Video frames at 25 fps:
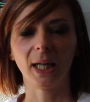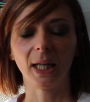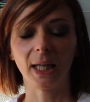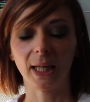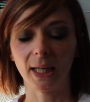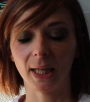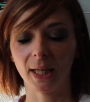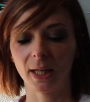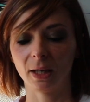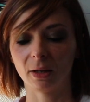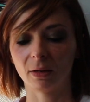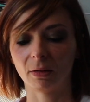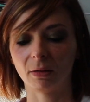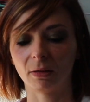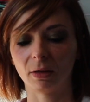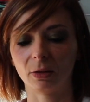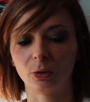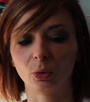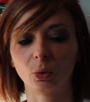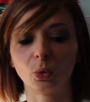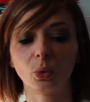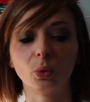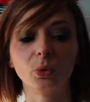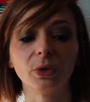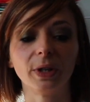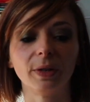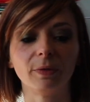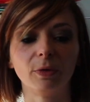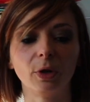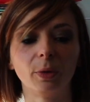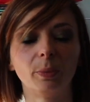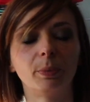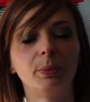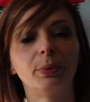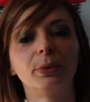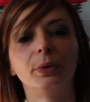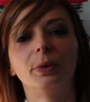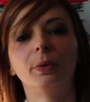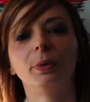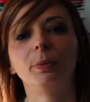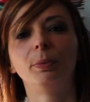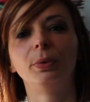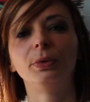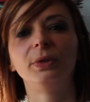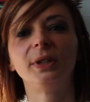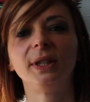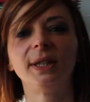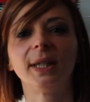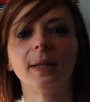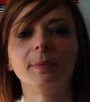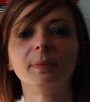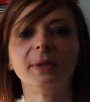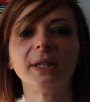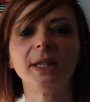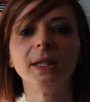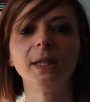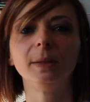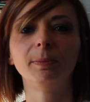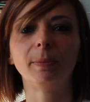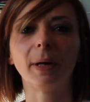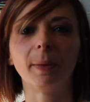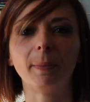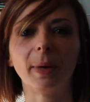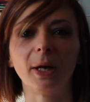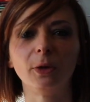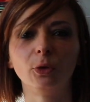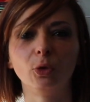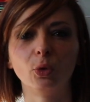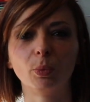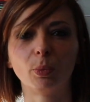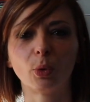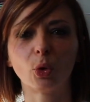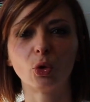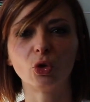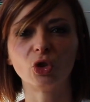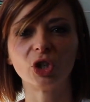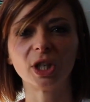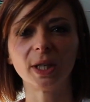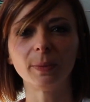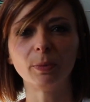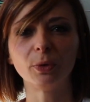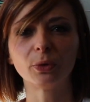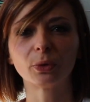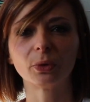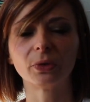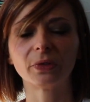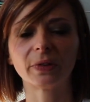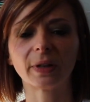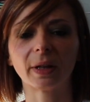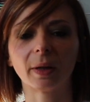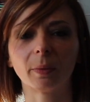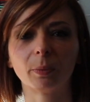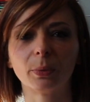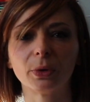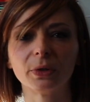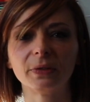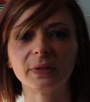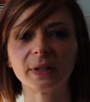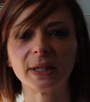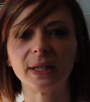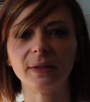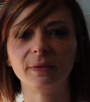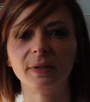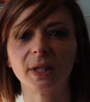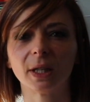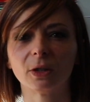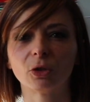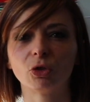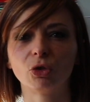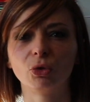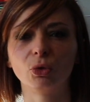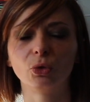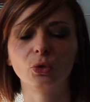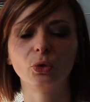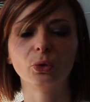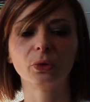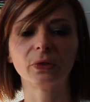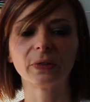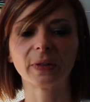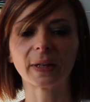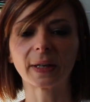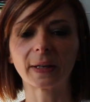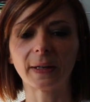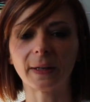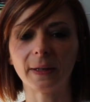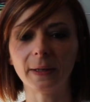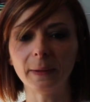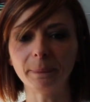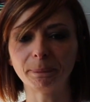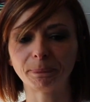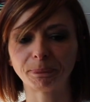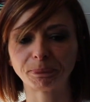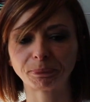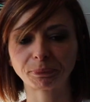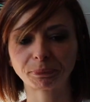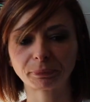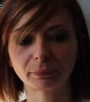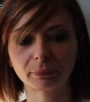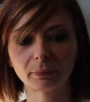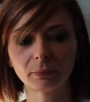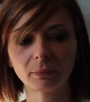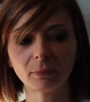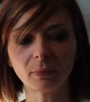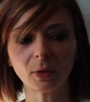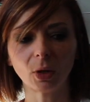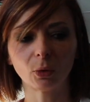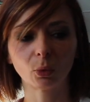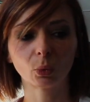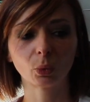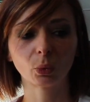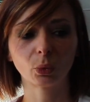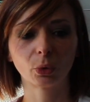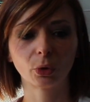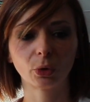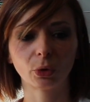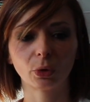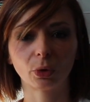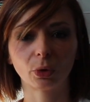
Et euh, donc on développe euh, petit à petit pas mal de projets parce que c'est un poste qui vient juste de se créer. Donc